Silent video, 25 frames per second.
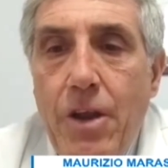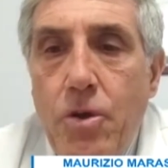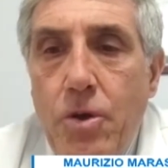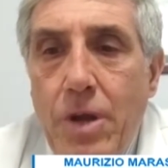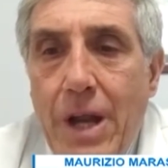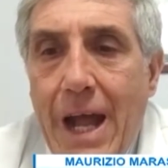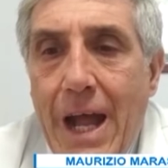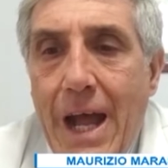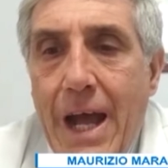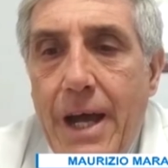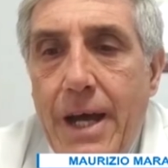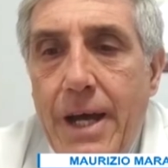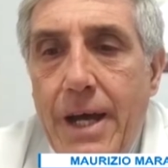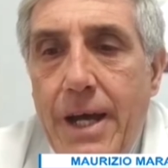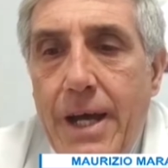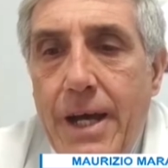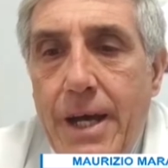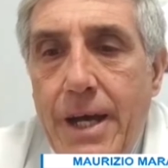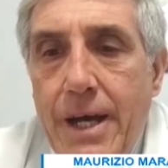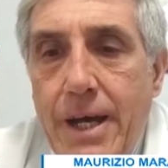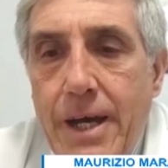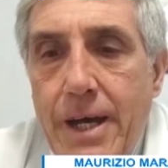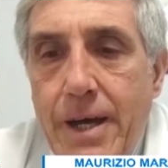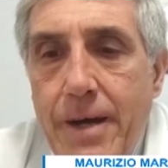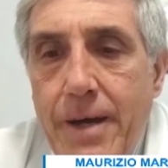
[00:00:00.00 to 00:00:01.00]

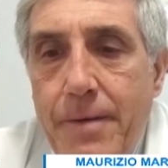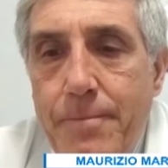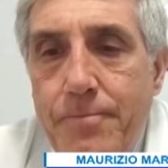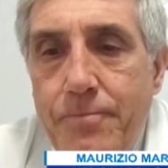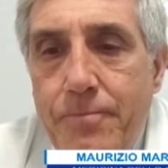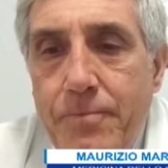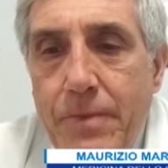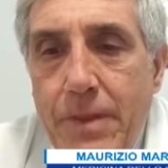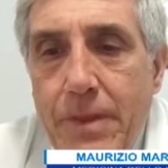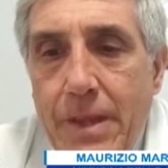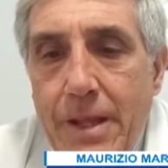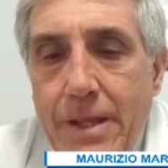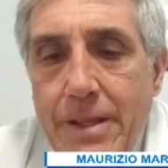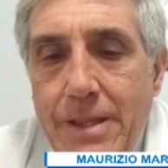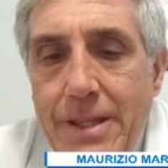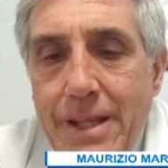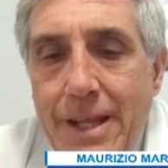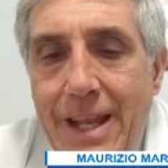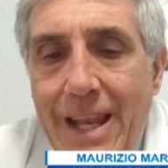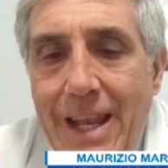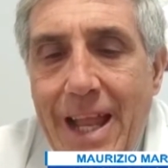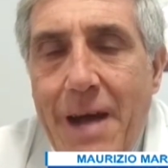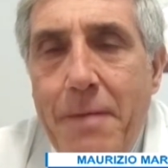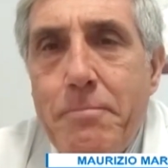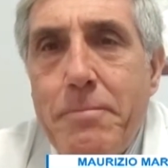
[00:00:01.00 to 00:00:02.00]
Allora, ehm,
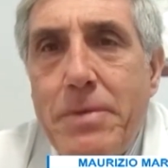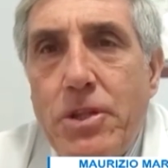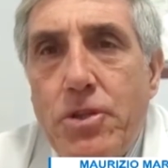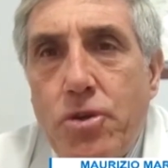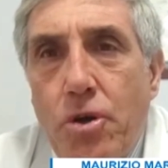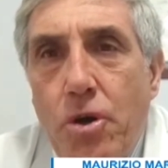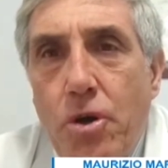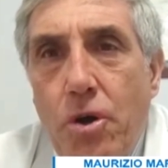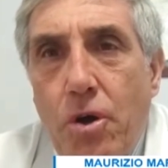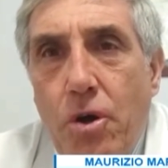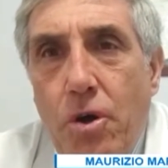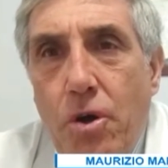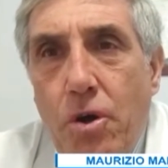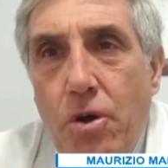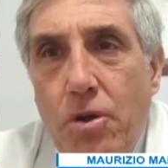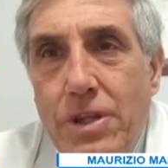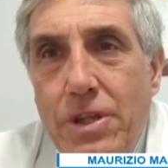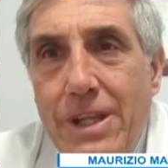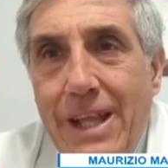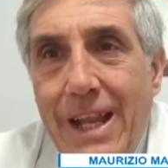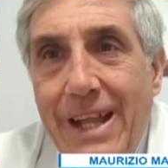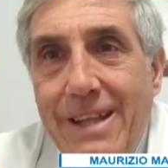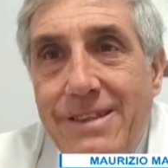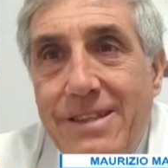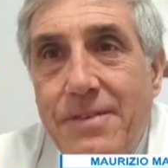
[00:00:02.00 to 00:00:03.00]

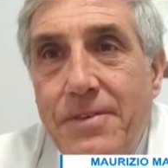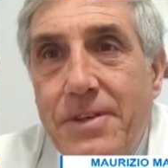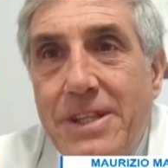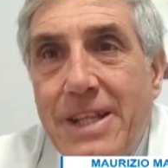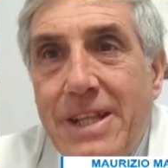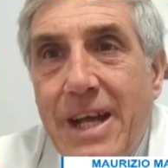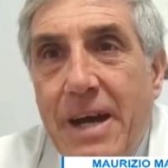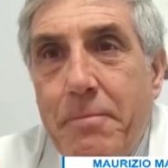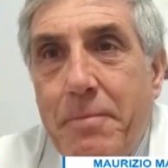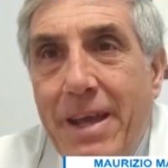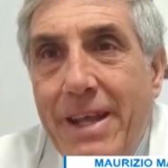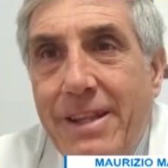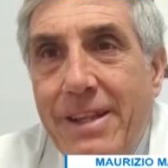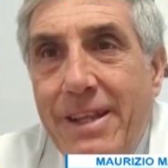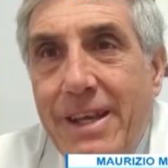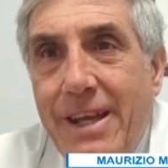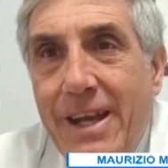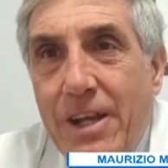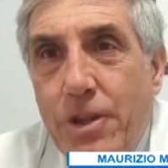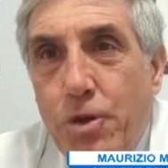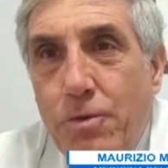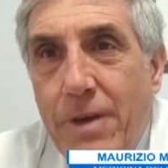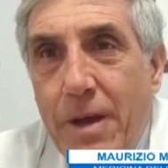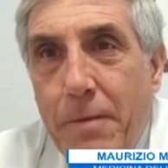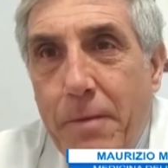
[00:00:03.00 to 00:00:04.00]
nell'ambito dell'attività
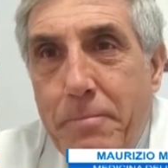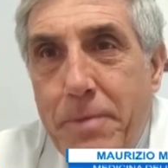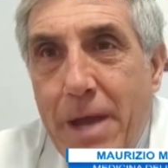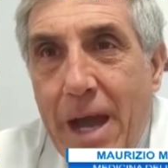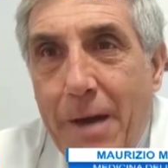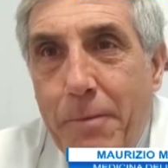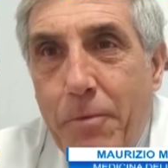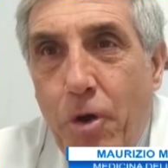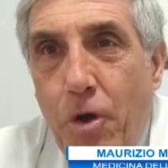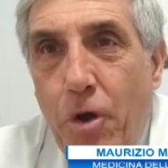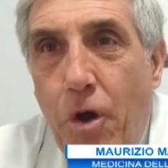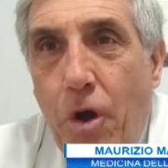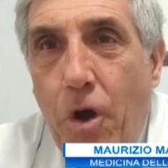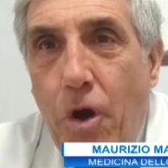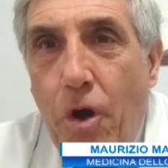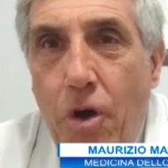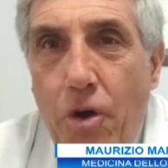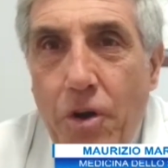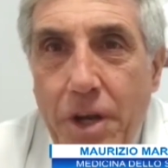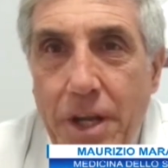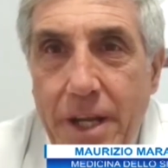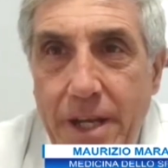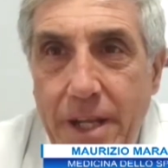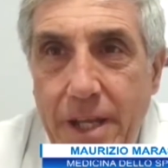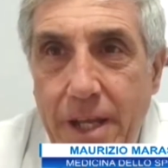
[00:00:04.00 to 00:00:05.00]
medica dove abbiamo
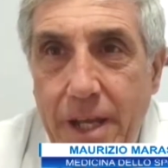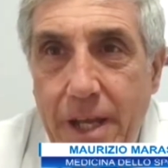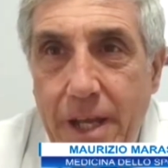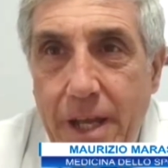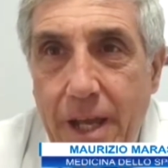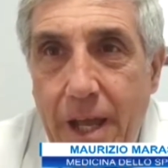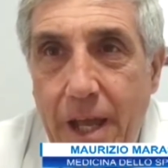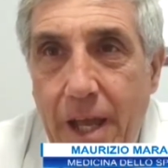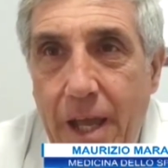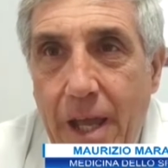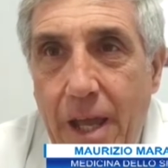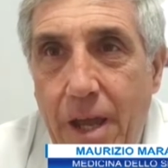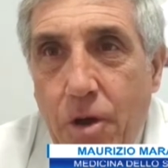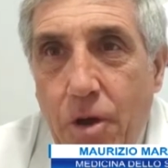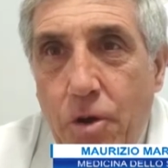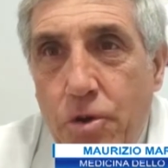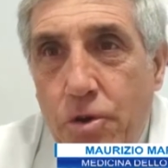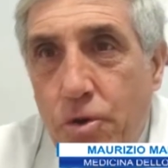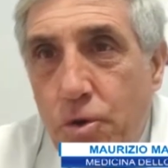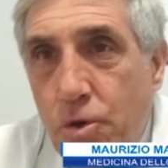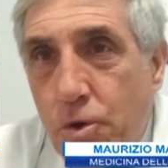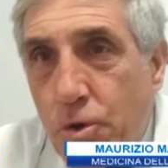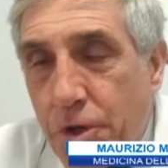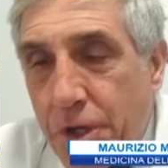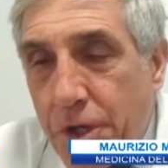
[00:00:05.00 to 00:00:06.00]
oneri e
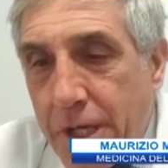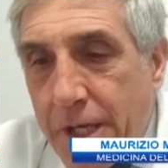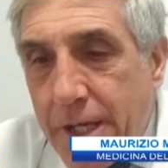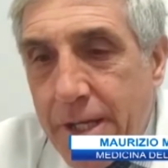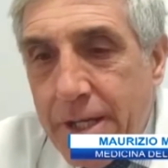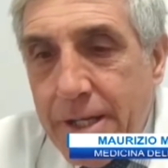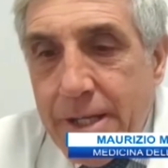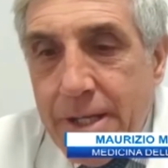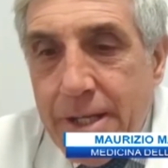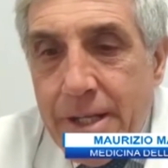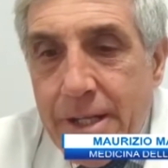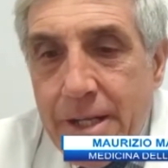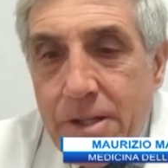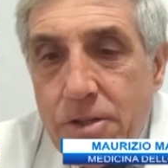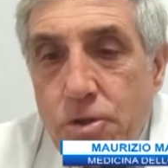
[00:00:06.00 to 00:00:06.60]
onori,